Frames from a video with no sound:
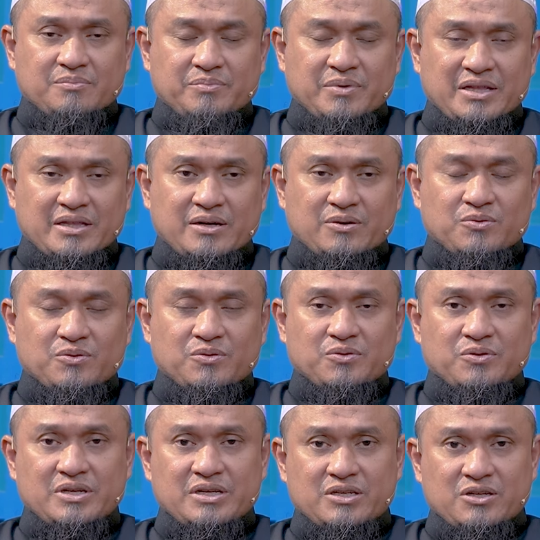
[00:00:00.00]
minta
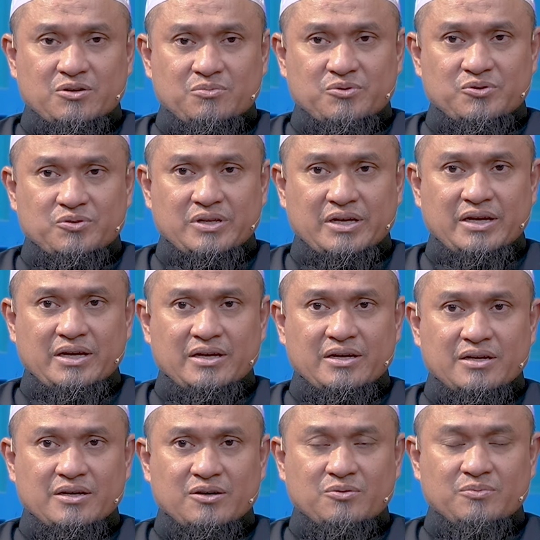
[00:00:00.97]
untuk diselimuti.
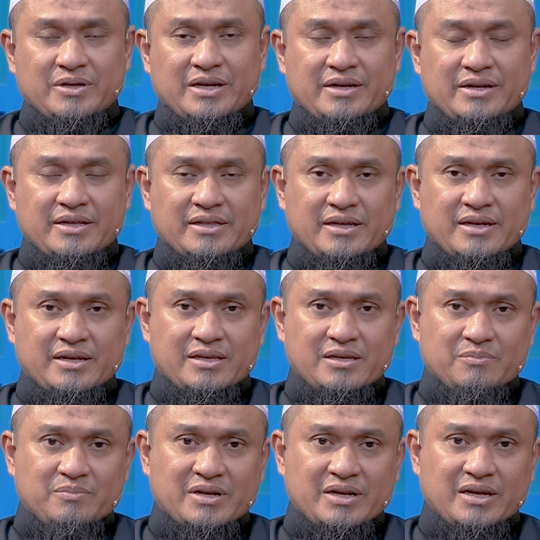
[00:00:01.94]
Kemudian datanglah
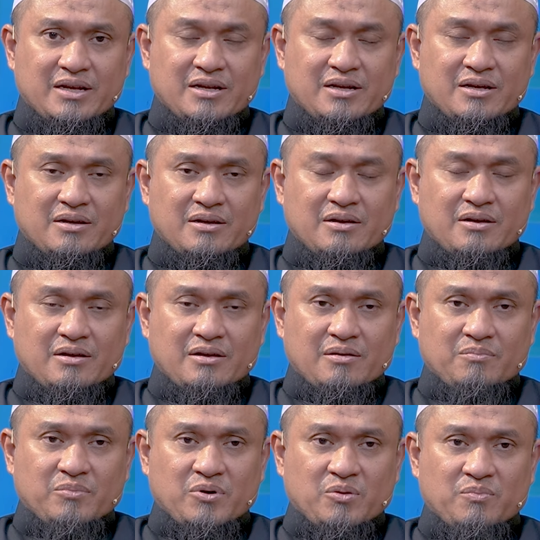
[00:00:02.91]
Jibril
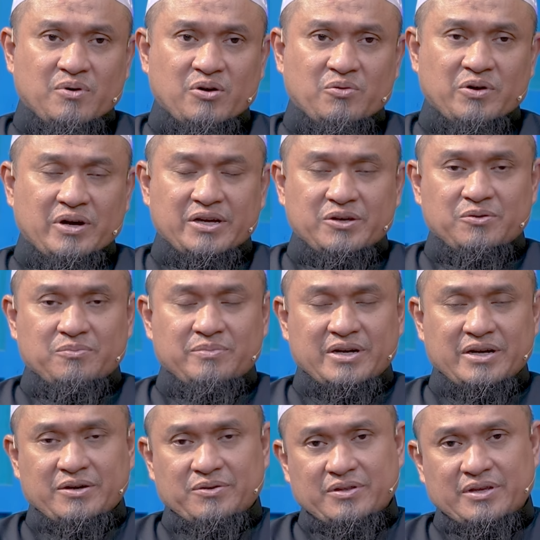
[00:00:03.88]
membawa wahyu
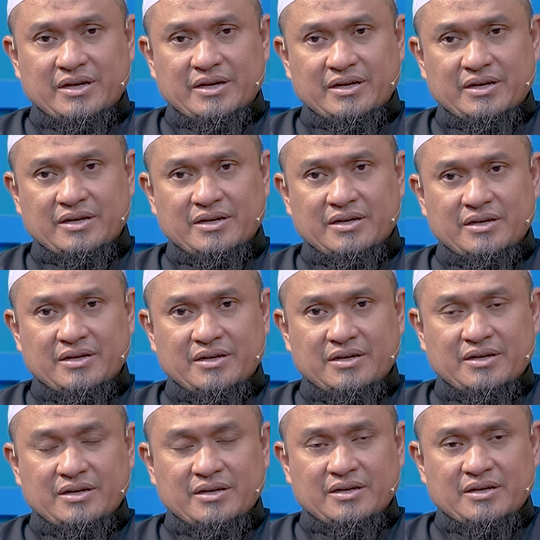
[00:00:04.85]
berikutnya.
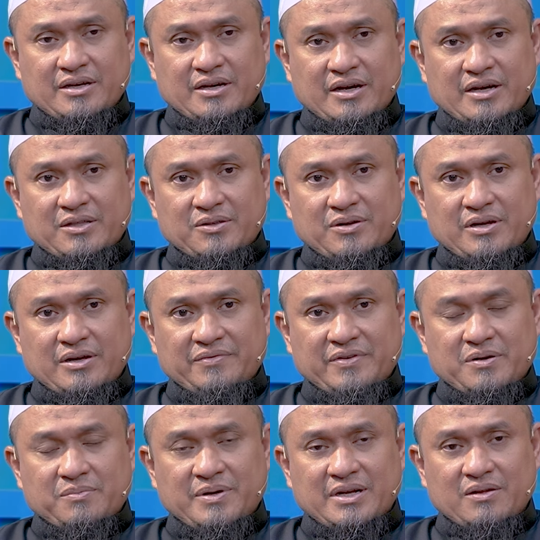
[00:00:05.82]
Itulah
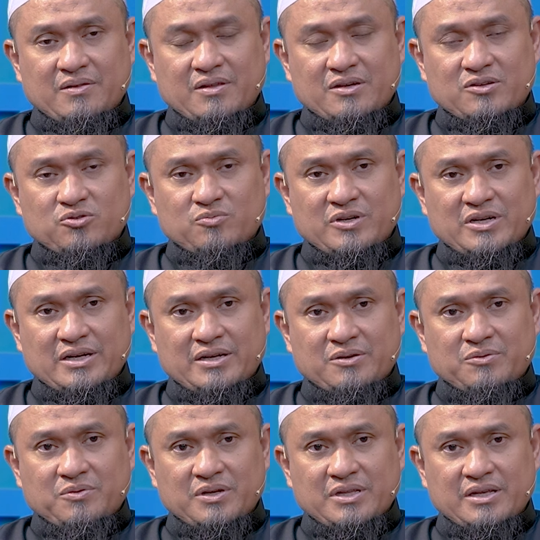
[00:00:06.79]
firman Allah
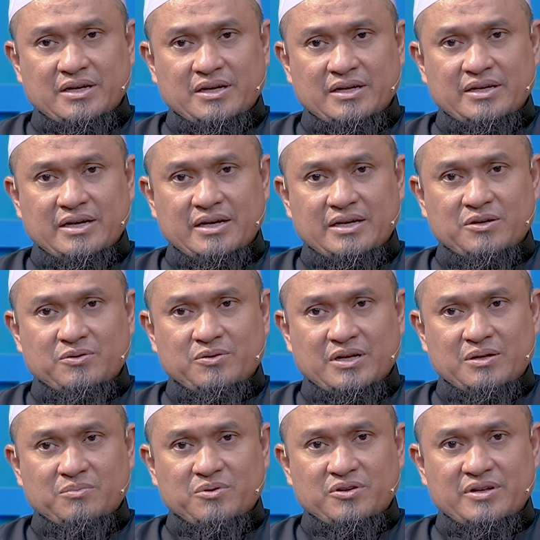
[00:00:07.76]
Subhanahu wa taala, "Ya
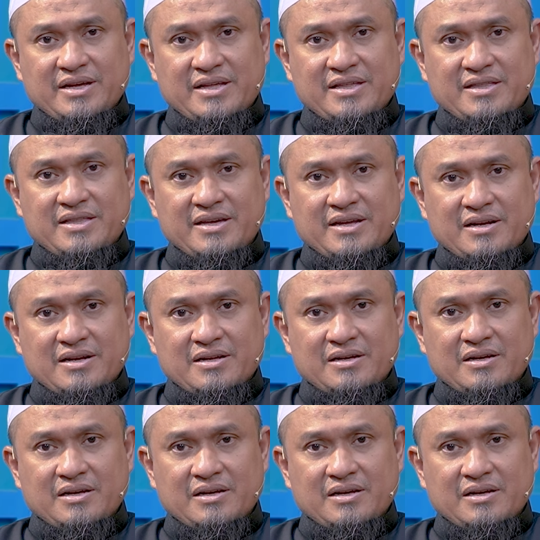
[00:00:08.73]
ayyuhal muddathir